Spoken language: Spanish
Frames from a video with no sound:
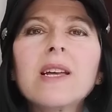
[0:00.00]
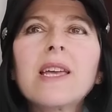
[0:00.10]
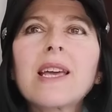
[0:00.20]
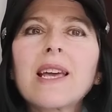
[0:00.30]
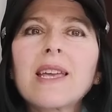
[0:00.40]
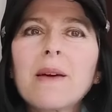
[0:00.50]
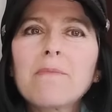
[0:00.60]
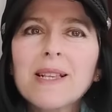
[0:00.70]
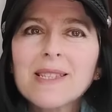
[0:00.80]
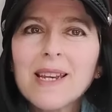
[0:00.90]
y que ya
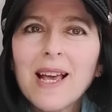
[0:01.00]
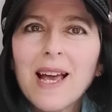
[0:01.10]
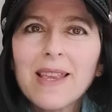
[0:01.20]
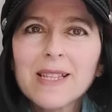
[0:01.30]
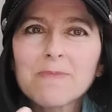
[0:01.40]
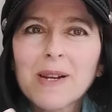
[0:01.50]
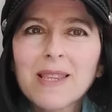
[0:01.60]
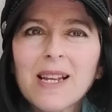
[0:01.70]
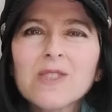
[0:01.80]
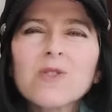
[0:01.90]
empiecen a,
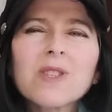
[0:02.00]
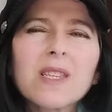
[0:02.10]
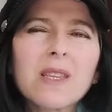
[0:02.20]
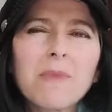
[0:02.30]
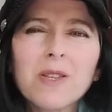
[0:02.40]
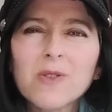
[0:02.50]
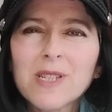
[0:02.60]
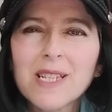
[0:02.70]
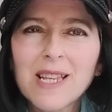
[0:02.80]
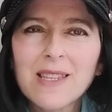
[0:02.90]
despertar estos sentimientos
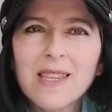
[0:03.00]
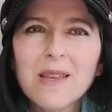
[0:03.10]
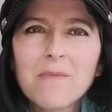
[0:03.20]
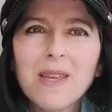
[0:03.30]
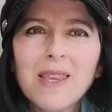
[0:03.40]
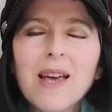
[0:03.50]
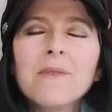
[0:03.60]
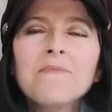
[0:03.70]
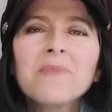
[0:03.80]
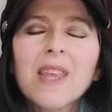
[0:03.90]
hacia ti de envidia.
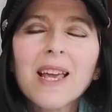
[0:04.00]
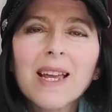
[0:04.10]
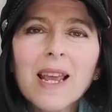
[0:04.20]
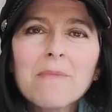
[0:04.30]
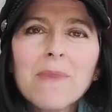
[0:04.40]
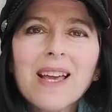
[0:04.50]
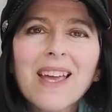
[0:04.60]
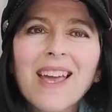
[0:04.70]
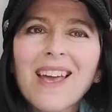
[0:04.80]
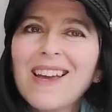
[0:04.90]
Y créeme
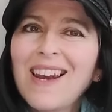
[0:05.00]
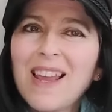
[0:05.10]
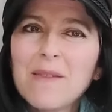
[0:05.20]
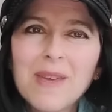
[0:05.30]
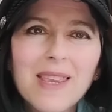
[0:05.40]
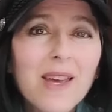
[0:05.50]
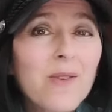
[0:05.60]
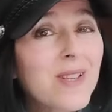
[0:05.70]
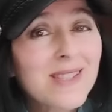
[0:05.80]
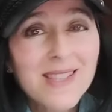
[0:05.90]
que la envidia
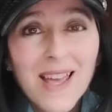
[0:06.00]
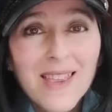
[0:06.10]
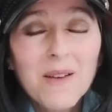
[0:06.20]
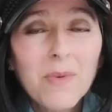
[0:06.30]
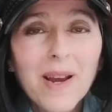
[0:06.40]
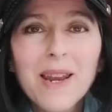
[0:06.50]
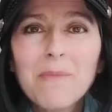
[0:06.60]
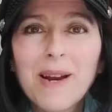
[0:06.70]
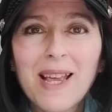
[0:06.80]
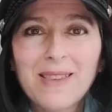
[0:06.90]
no es nada
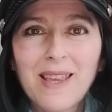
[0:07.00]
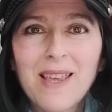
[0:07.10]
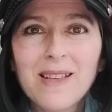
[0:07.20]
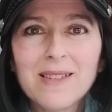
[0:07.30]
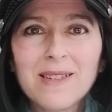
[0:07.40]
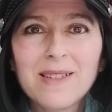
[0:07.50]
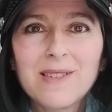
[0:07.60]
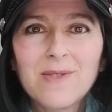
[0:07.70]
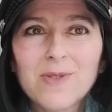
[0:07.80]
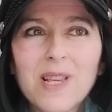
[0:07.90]
buena para ti.
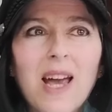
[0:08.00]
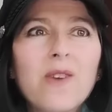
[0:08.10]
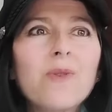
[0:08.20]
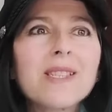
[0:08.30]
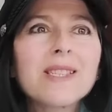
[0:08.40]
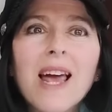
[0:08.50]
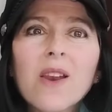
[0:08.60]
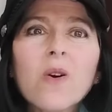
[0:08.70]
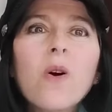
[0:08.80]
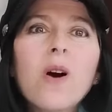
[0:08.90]
O sea, no es
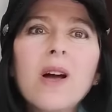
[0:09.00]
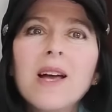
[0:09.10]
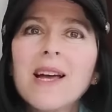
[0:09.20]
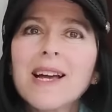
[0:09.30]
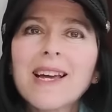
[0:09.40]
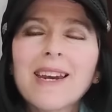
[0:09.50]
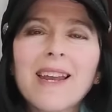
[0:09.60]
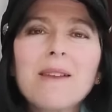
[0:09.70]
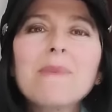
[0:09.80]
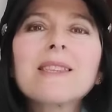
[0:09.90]
algo que
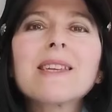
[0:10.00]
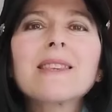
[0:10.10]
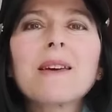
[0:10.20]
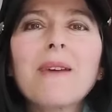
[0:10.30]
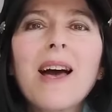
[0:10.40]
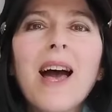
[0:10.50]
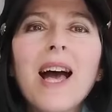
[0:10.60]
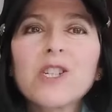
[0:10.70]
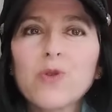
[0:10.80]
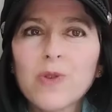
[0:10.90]
realmente te va
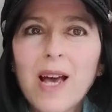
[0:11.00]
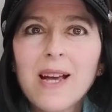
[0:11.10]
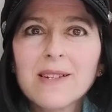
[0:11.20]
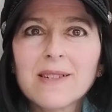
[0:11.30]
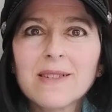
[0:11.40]
a ayudar